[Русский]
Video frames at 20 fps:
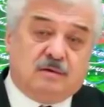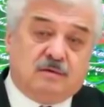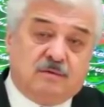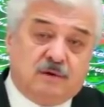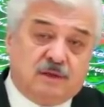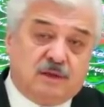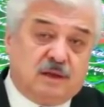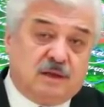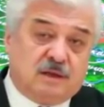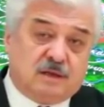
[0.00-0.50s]

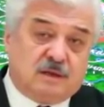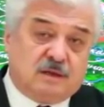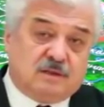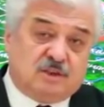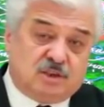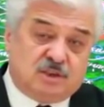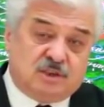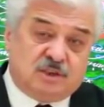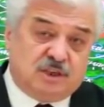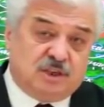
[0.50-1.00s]
выдали
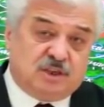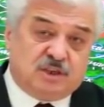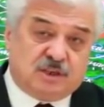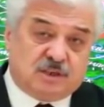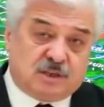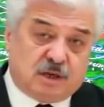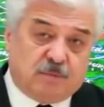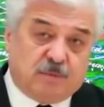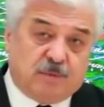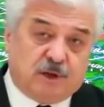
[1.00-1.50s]
частично
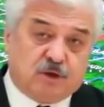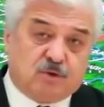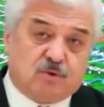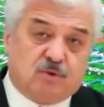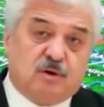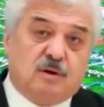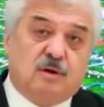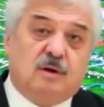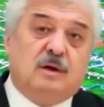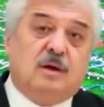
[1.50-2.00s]

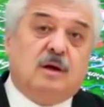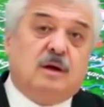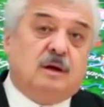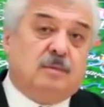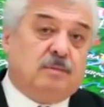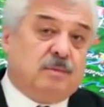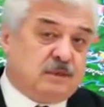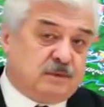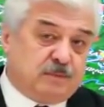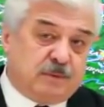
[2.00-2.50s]
зарплату,
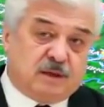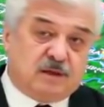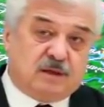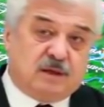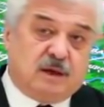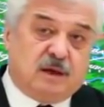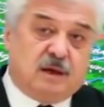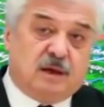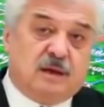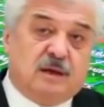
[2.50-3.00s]

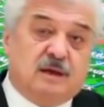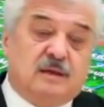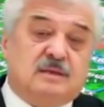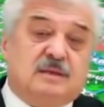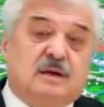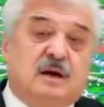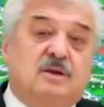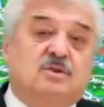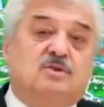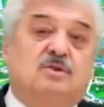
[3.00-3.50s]
паспорта, и
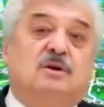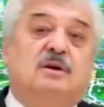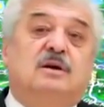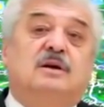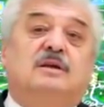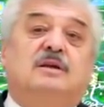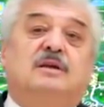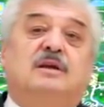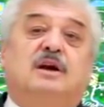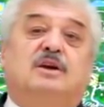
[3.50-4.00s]
сразу
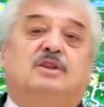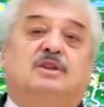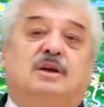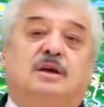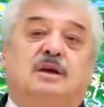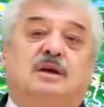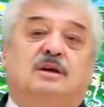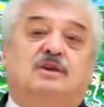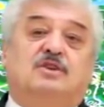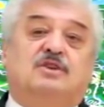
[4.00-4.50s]

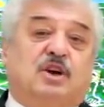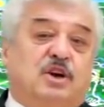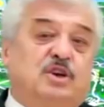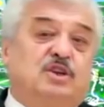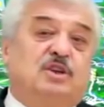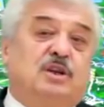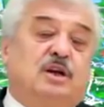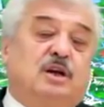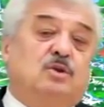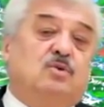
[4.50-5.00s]
некоторые
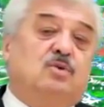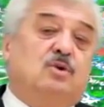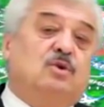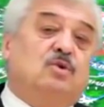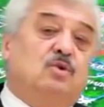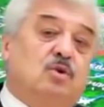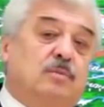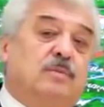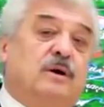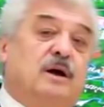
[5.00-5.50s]
женщины, которые
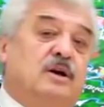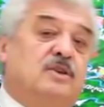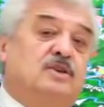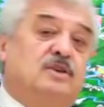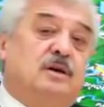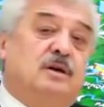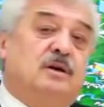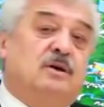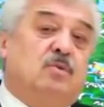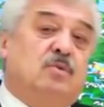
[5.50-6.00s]
днем
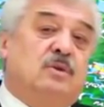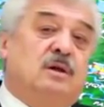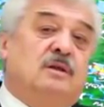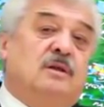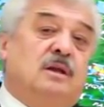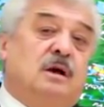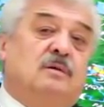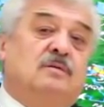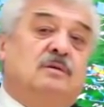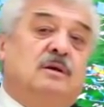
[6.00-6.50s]
раньше
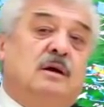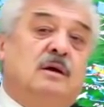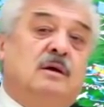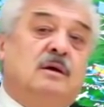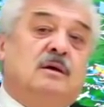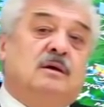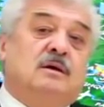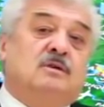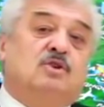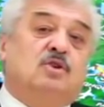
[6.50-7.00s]

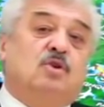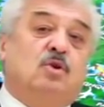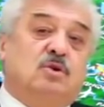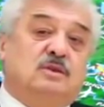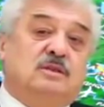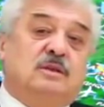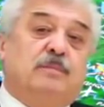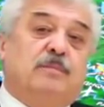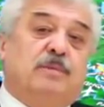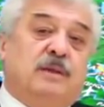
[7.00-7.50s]

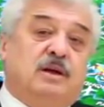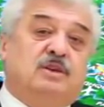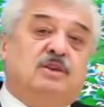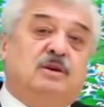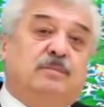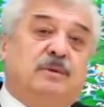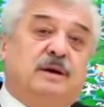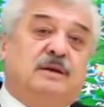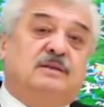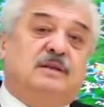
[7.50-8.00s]
слезно
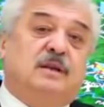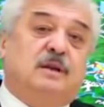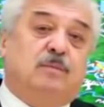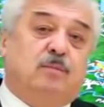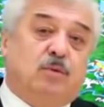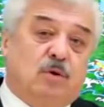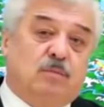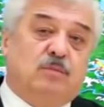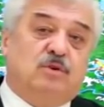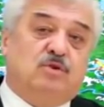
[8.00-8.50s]
плача просили
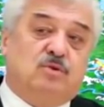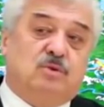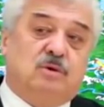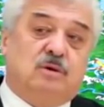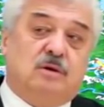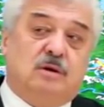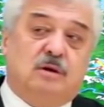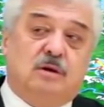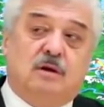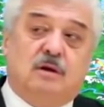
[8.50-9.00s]
помощи,
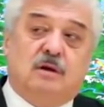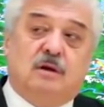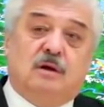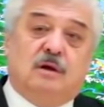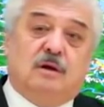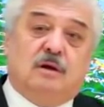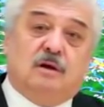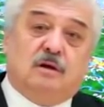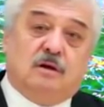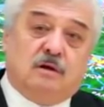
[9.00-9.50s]

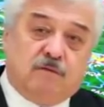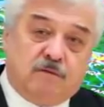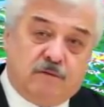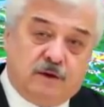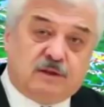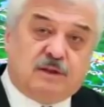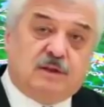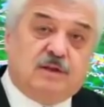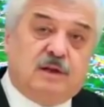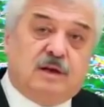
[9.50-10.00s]
в
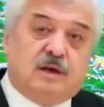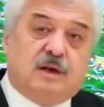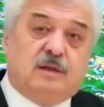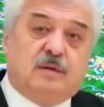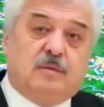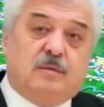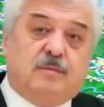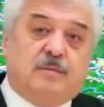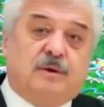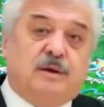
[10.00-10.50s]
этот день,
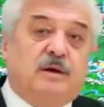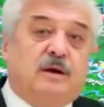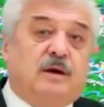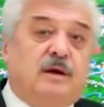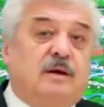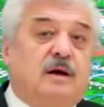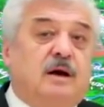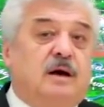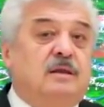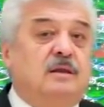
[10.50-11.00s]
когда мы
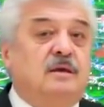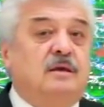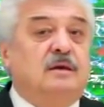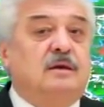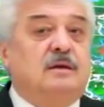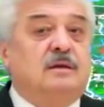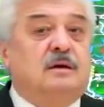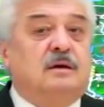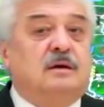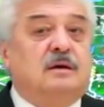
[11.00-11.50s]
приехали, они
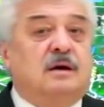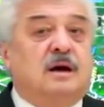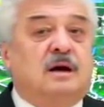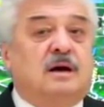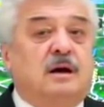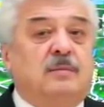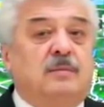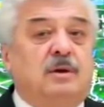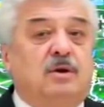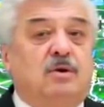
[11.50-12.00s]
как
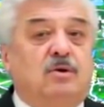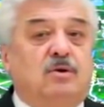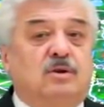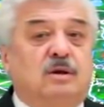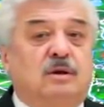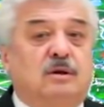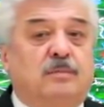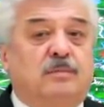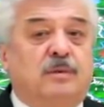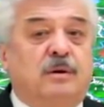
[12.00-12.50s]

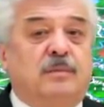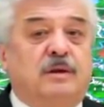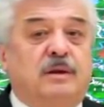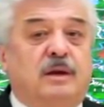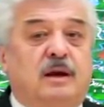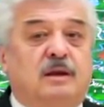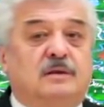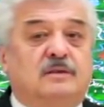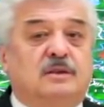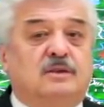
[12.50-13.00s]
хамелеоны,
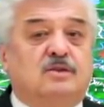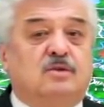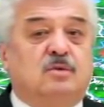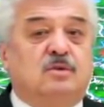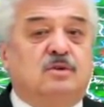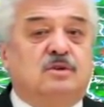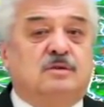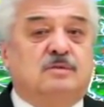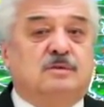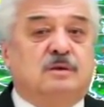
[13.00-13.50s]
поменялись на
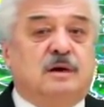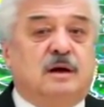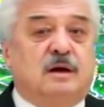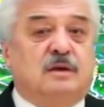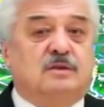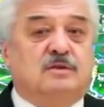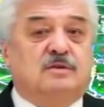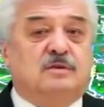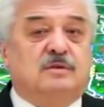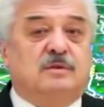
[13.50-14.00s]
180
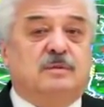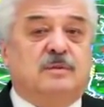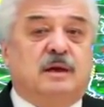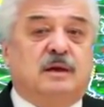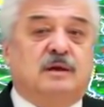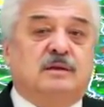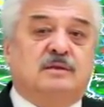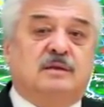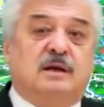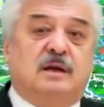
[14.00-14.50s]
градусов, теперь
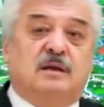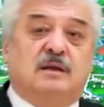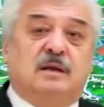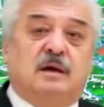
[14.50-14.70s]
они стали